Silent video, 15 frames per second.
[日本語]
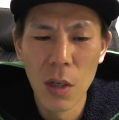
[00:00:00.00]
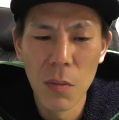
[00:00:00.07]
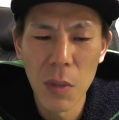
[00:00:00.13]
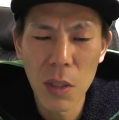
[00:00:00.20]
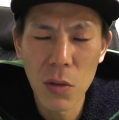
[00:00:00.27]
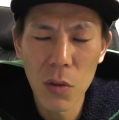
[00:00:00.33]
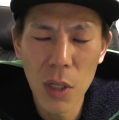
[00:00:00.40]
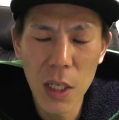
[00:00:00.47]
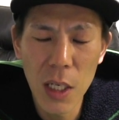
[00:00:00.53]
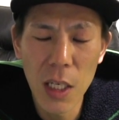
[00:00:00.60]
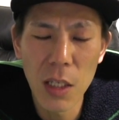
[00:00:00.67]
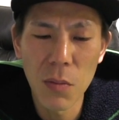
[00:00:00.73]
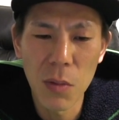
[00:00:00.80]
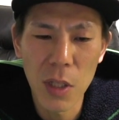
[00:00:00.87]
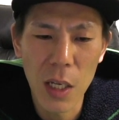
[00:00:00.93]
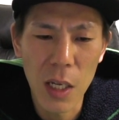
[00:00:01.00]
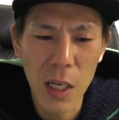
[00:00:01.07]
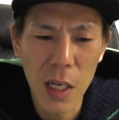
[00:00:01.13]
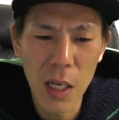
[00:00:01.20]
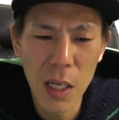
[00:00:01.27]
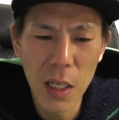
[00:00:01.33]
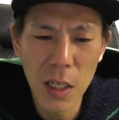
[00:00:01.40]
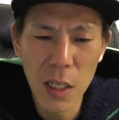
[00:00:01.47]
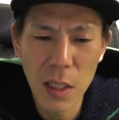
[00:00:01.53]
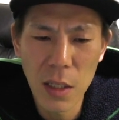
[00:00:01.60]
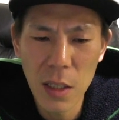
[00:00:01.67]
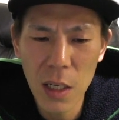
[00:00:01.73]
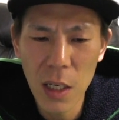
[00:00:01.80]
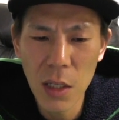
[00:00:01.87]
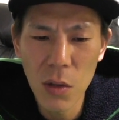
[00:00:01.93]
まあ、それ以外にもね、ANA
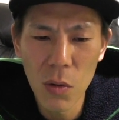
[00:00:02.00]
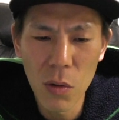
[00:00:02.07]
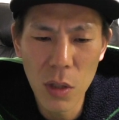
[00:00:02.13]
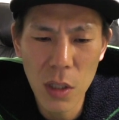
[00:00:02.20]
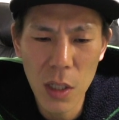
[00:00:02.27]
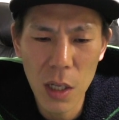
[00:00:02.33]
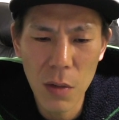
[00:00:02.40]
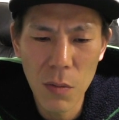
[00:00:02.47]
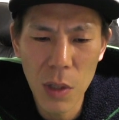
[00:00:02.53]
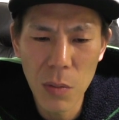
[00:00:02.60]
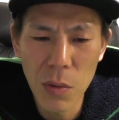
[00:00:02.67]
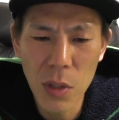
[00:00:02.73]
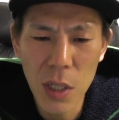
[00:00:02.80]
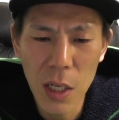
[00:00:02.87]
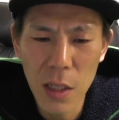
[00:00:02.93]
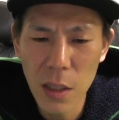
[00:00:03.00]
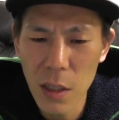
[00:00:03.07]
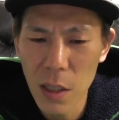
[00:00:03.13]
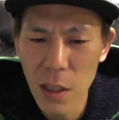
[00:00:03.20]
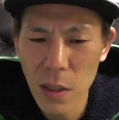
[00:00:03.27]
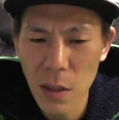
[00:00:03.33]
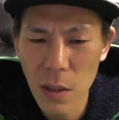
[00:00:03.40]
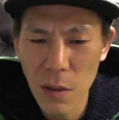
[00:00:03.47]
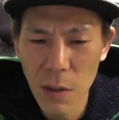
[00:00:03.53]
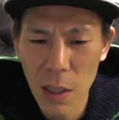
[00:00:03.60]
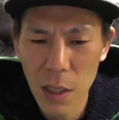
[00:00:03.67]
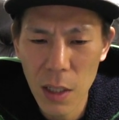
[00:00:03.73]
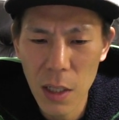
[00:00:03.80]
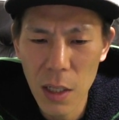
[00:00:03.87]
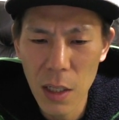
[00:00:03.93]
スカイホリデーウェブ限定
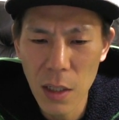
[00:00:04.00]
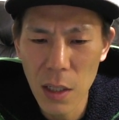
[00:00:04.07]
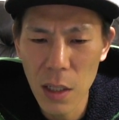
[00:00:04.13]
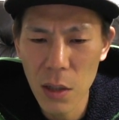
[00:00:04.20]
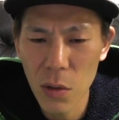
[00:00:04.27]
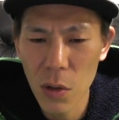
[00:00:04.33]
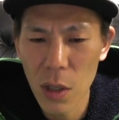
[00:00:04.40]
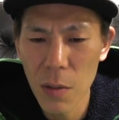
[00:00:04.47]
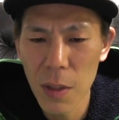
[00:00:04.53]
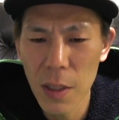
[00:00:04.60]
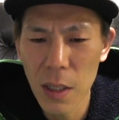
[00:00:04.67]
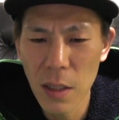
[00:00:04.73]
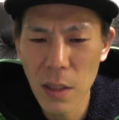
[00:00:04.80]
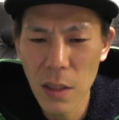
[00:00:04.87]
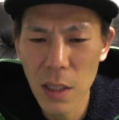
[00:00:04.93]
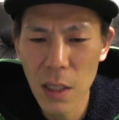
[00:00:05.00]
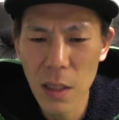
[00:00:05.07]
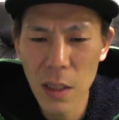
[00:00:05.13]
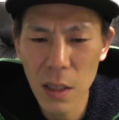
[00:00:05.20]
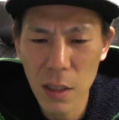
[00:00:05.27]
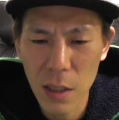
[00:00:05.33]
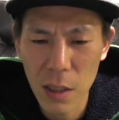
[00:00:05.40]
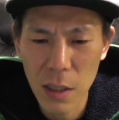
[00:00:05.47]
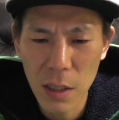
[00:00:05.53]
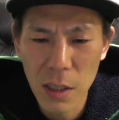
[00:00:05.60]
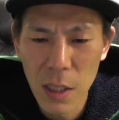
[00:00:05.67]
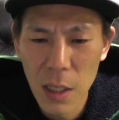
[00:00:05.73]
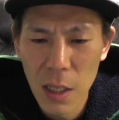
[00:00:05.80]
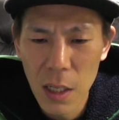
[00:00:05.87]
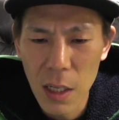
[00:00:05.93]
ツアー、ANA
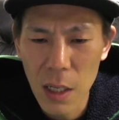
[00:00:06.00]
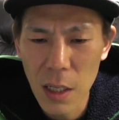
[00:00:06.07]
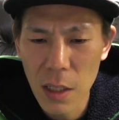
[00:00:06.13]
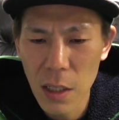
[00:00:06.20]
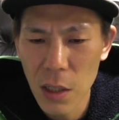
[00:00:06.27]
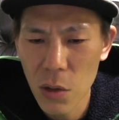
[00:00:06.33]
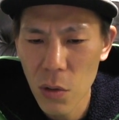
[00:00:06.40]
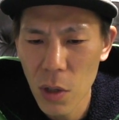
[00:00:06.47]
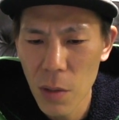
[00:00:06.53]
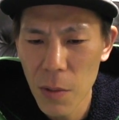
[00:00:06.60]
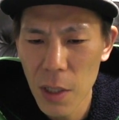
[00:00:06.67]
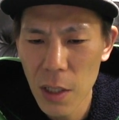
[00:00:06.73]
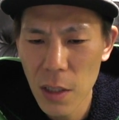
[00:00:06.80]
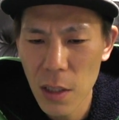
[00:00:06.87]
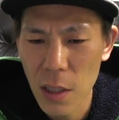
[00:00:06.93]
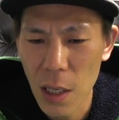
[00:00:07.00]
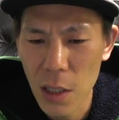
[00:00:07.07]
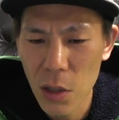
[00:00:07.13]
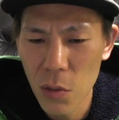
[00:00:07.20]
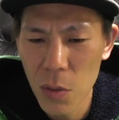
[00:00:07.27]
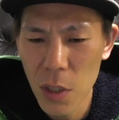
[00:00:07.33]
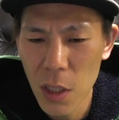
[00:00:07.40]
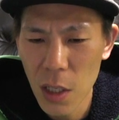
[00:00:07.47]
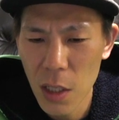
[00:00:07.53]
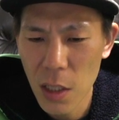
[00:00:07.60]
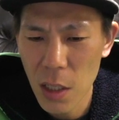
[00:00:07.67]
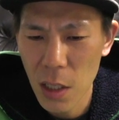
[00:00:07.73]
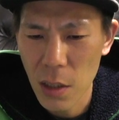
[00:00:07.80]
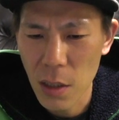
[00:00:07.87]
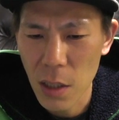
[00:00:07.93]
トラベラーズレンタカー、ANA トラベラーズ遊び体
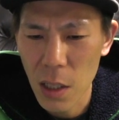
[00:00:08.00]
験、